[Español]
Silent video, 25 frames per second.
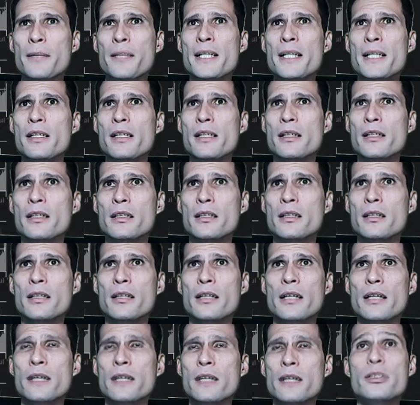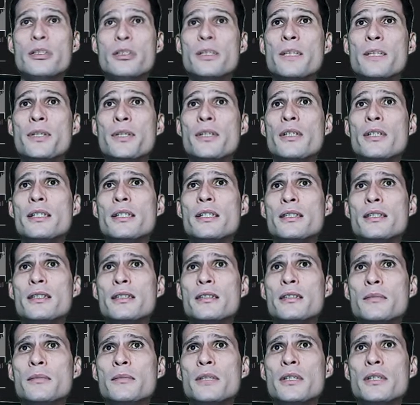mil, 14 millones, si
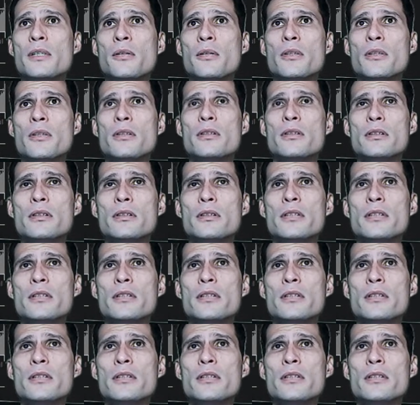no me equivoco.